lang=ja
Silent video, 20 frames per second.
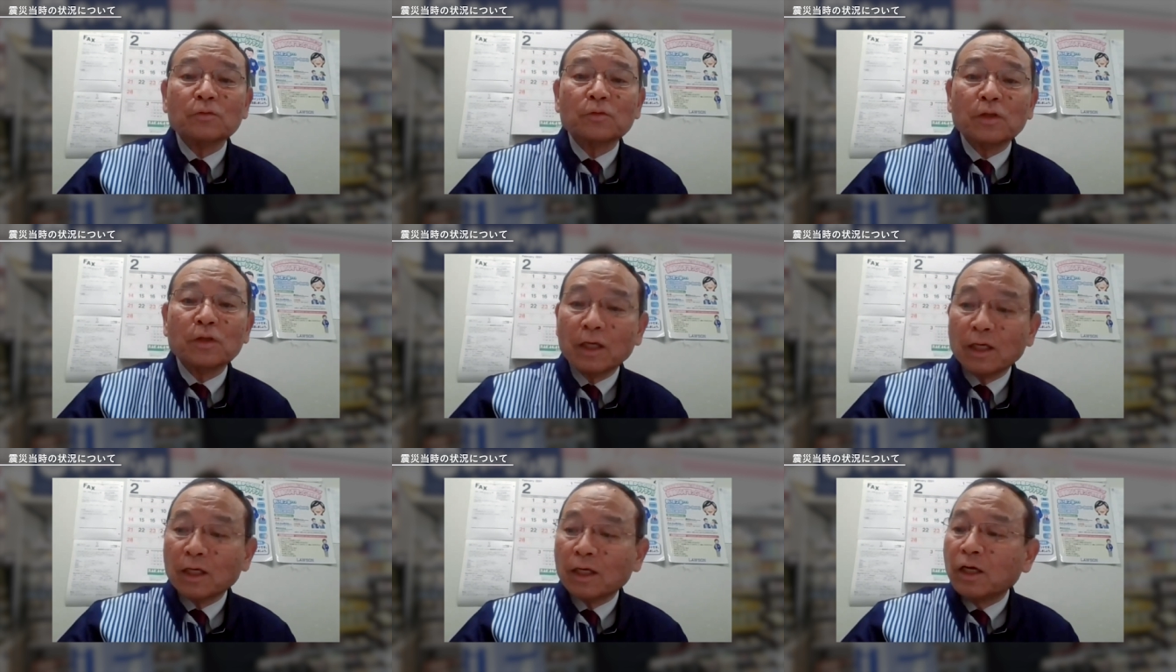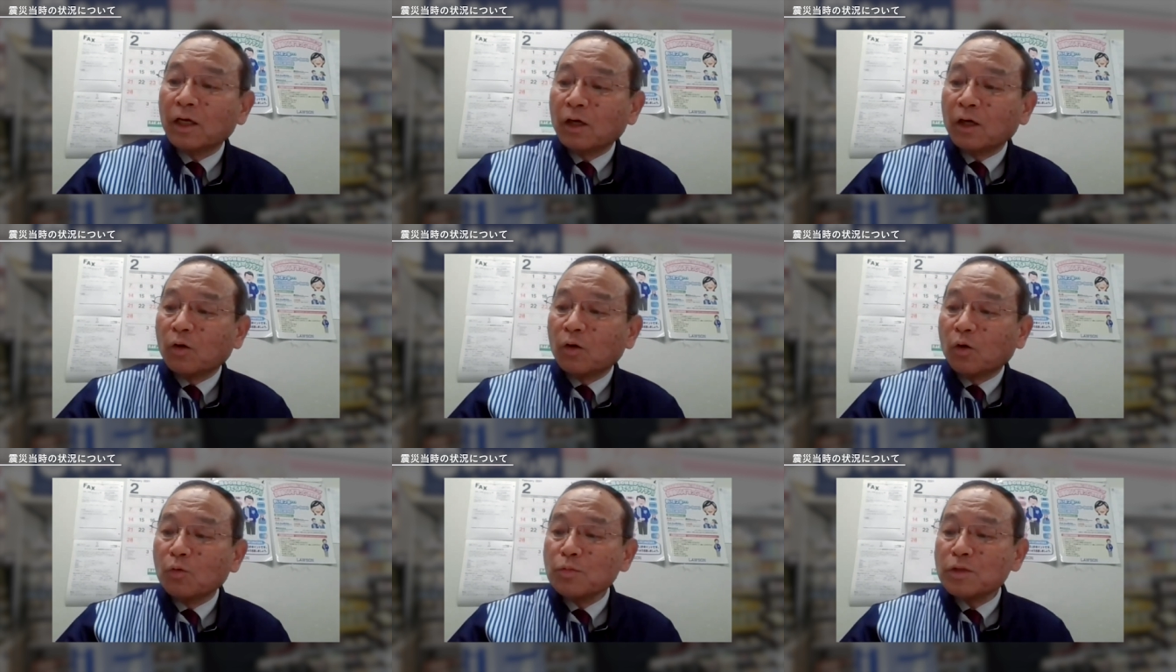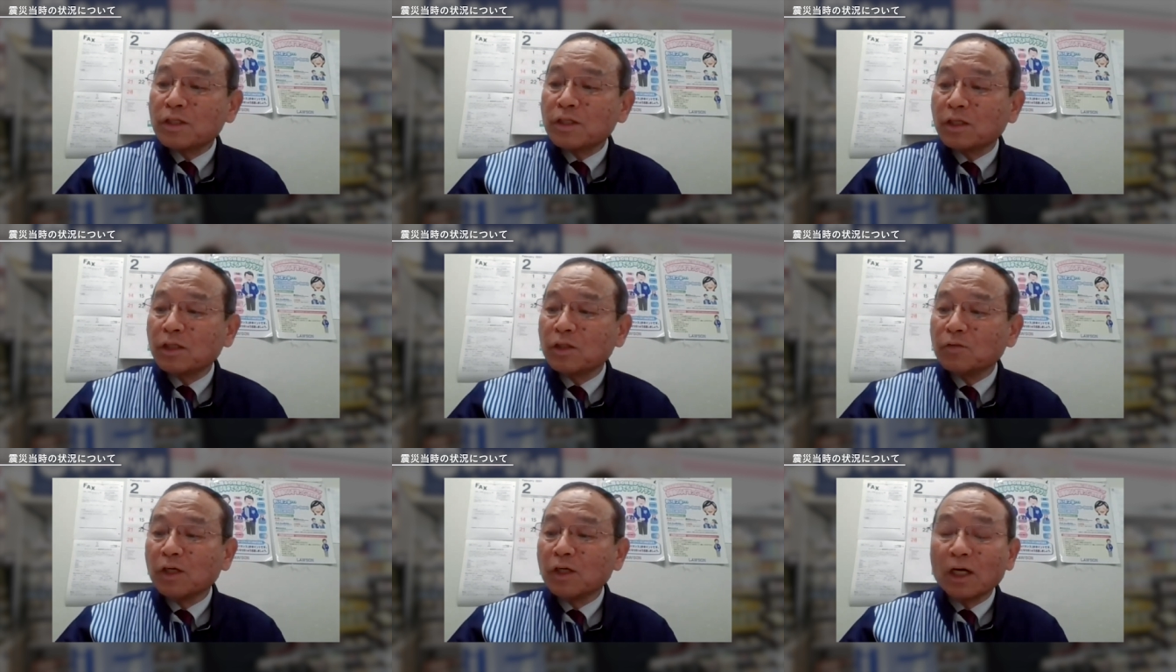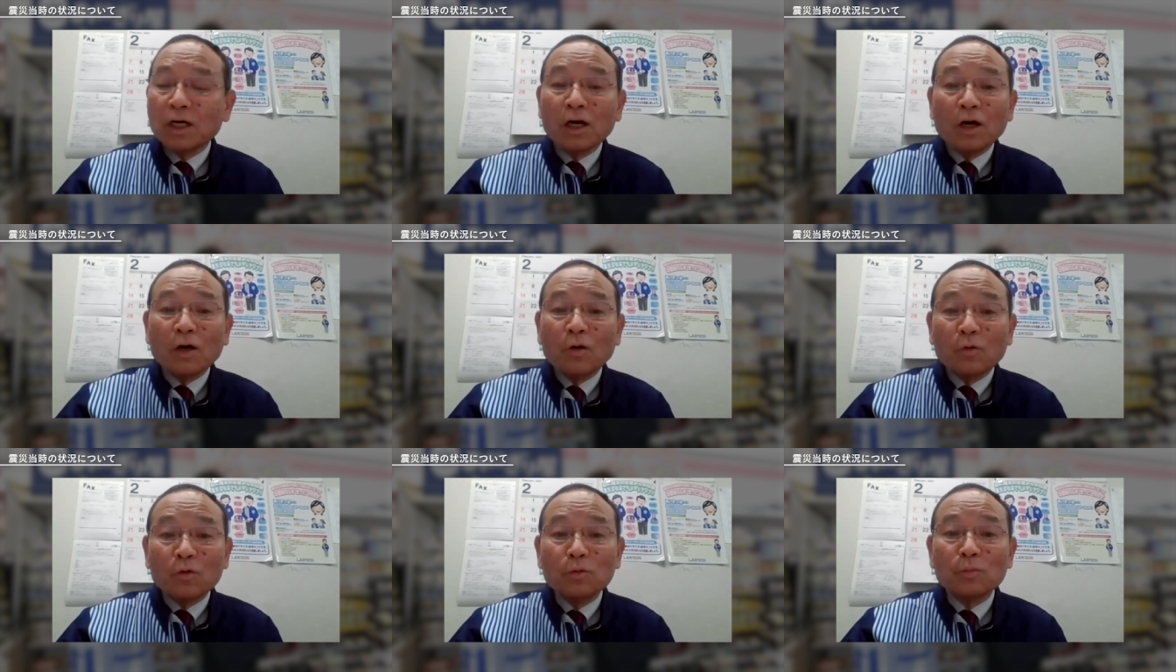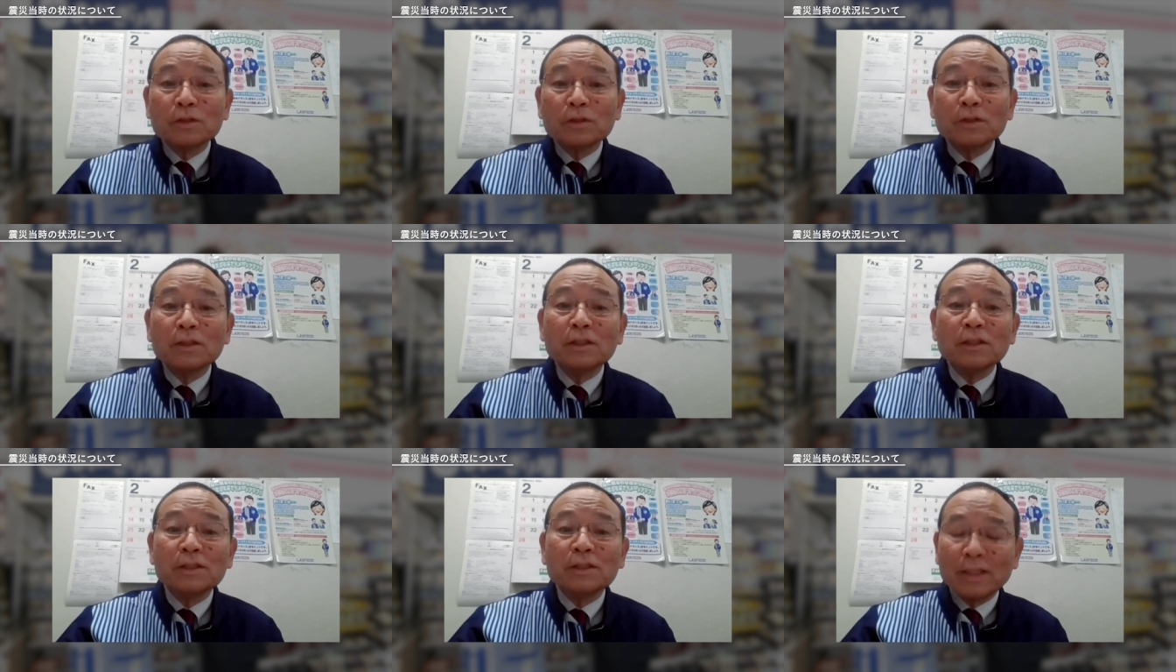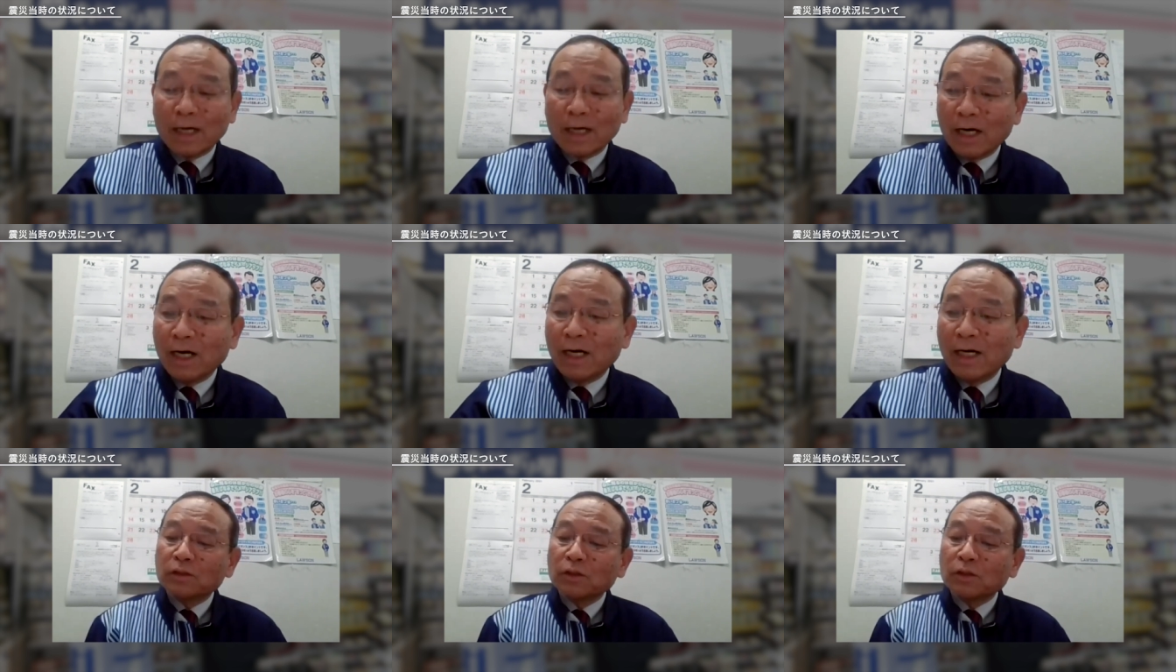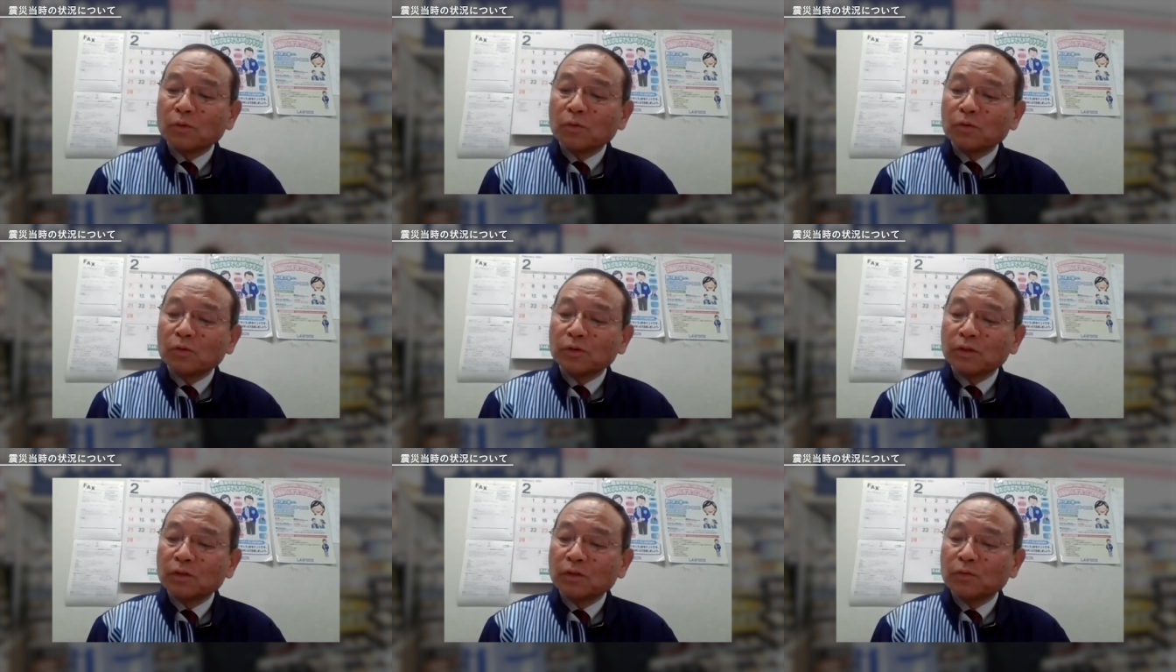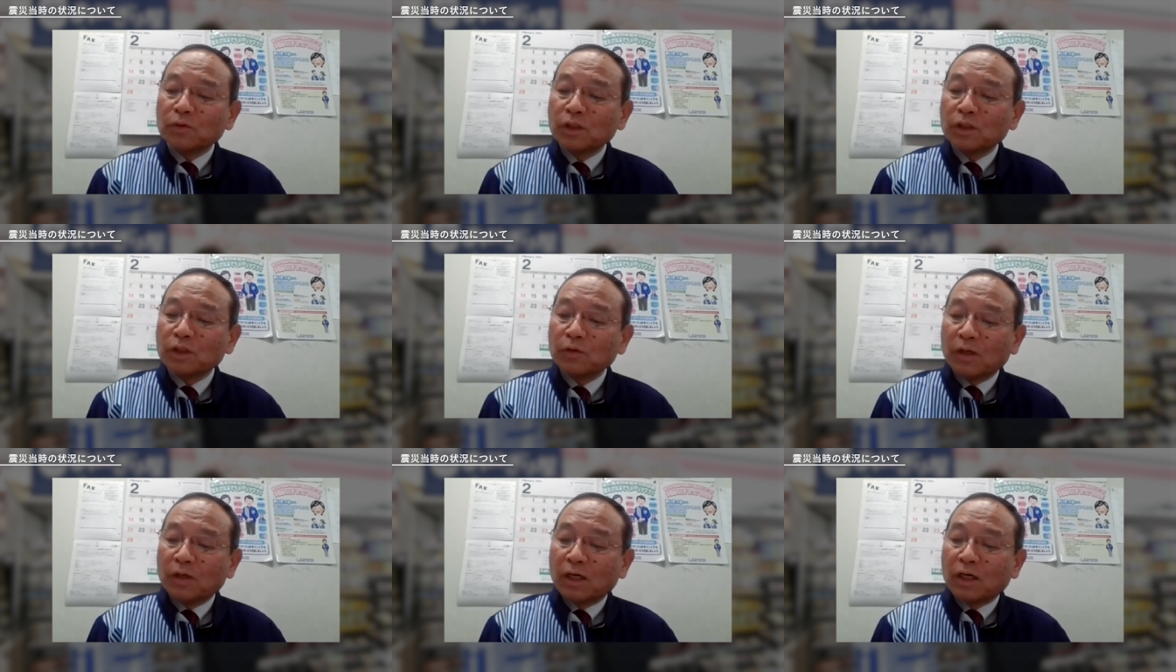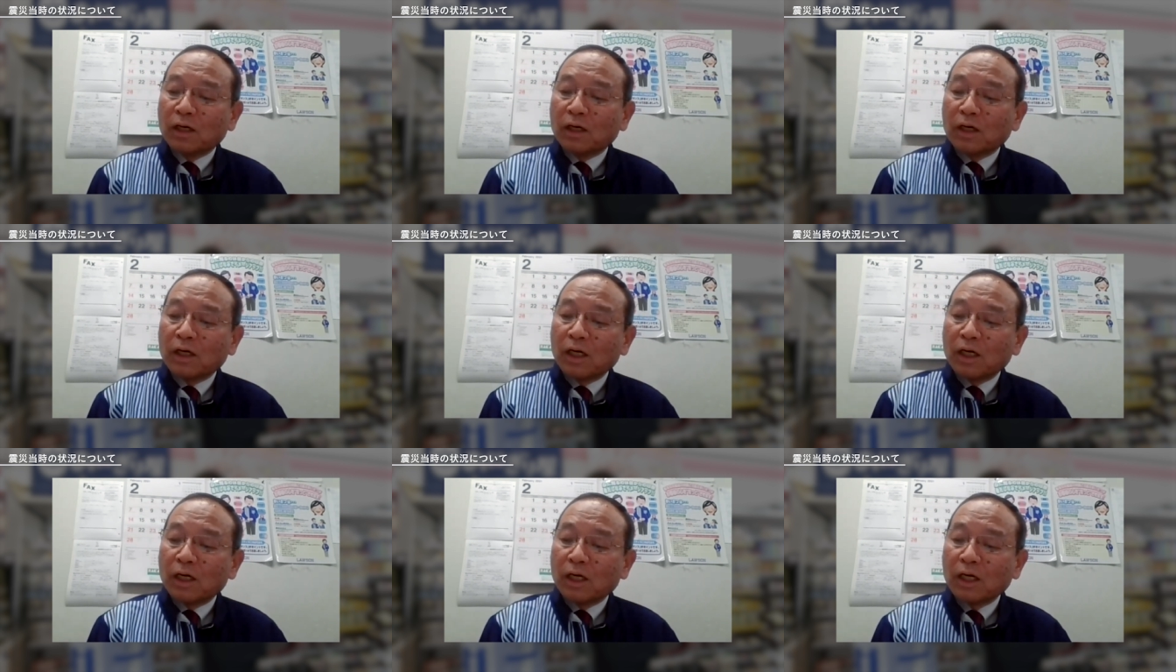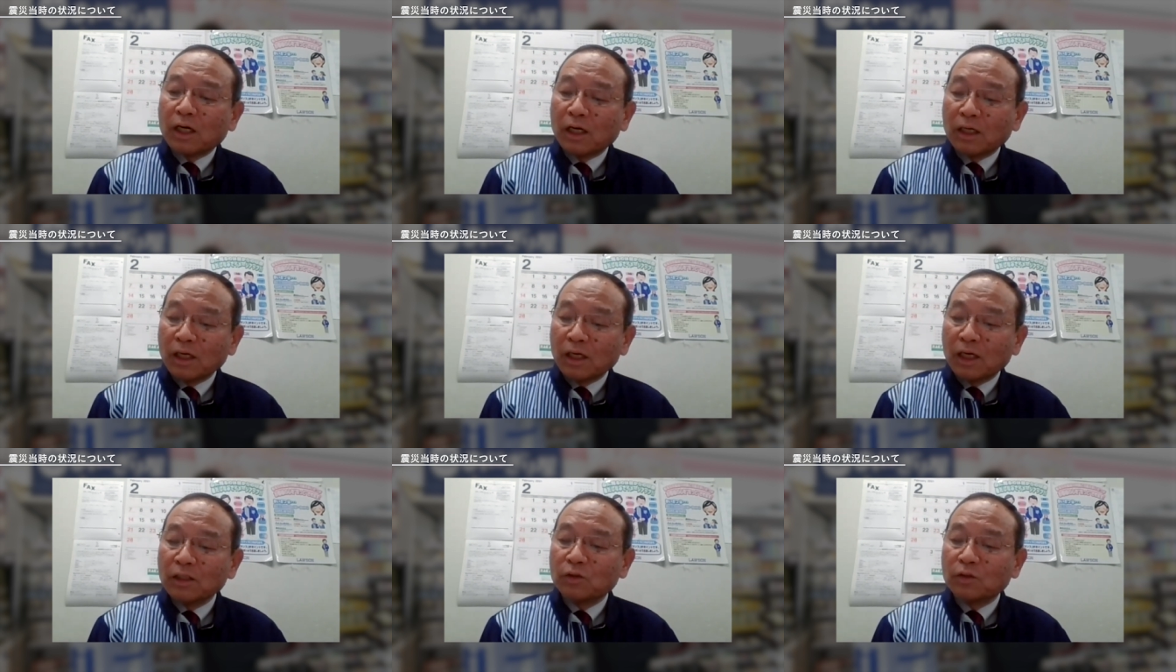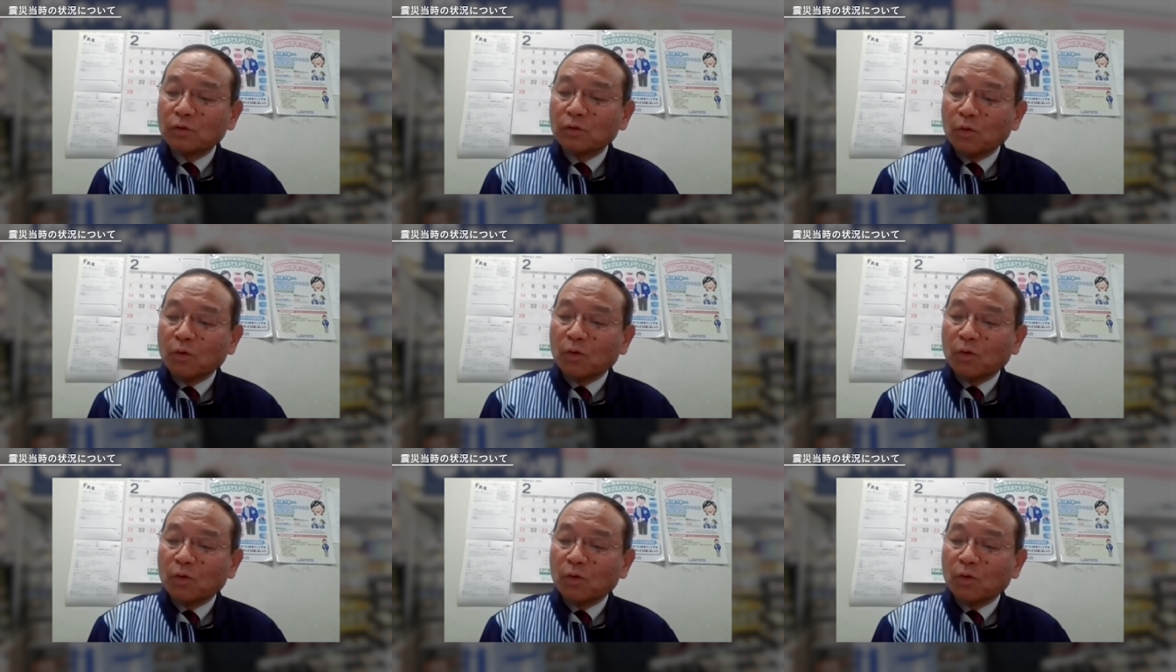たのでお店にはおりませんでした家族構成としては家内